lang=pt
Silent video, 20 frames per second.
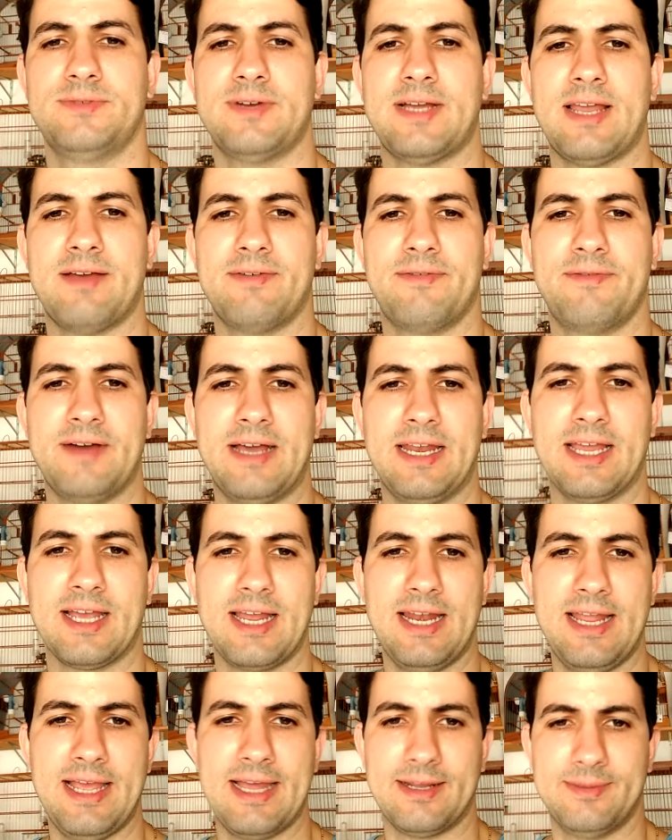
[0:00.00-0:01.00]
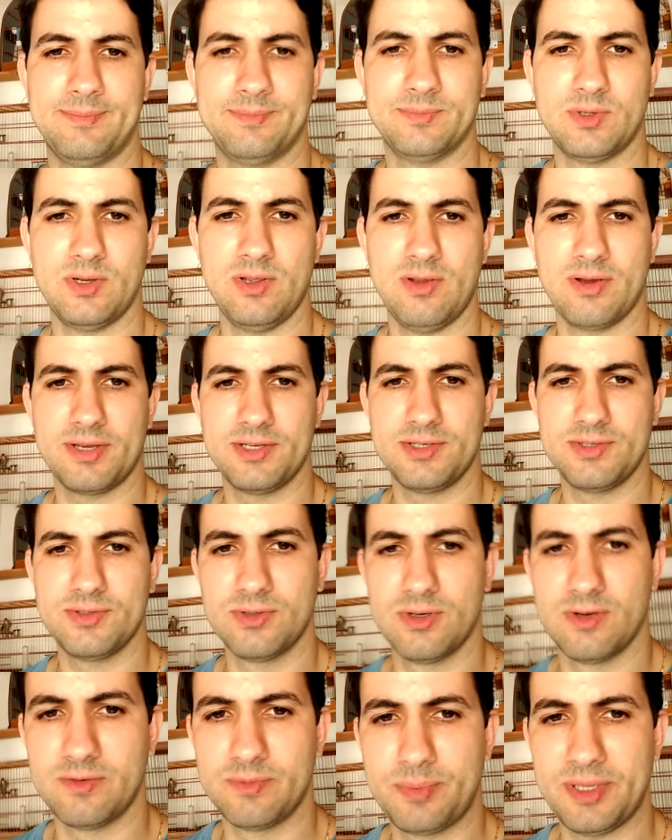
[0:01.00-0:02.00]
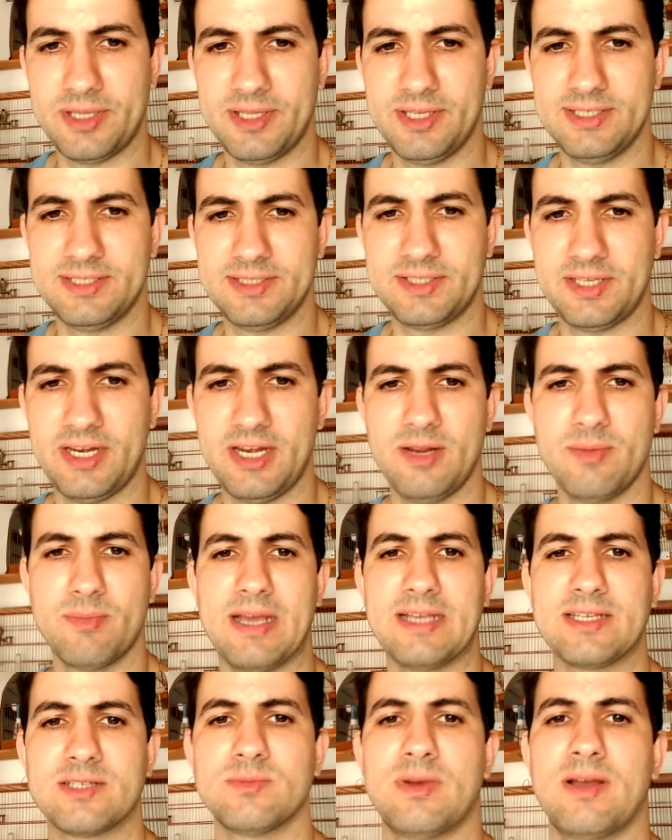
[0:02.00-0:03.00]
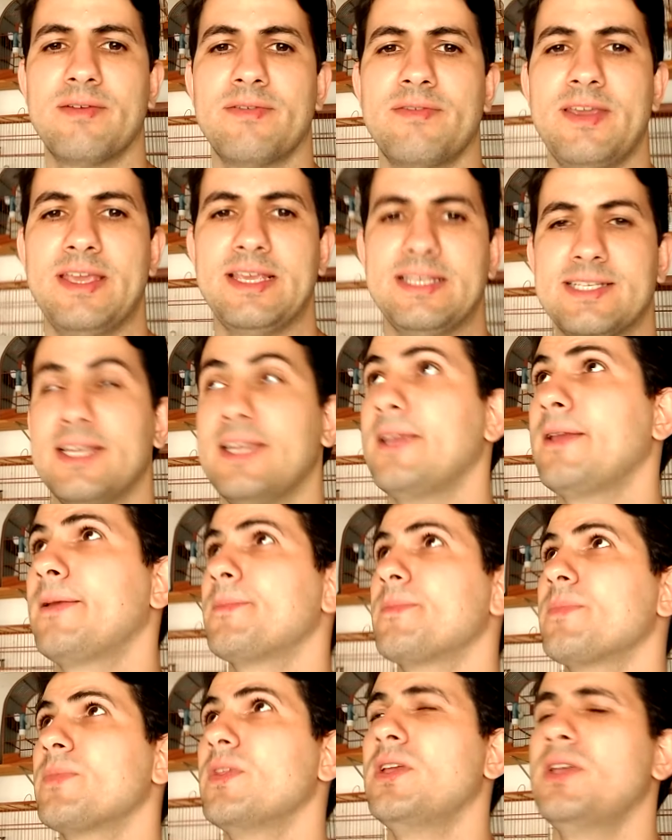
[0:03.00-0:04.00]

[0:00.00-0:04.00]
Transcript: Fala, fala galera, olha eu aqui de novo, Pedro Strini mais uma vez aí,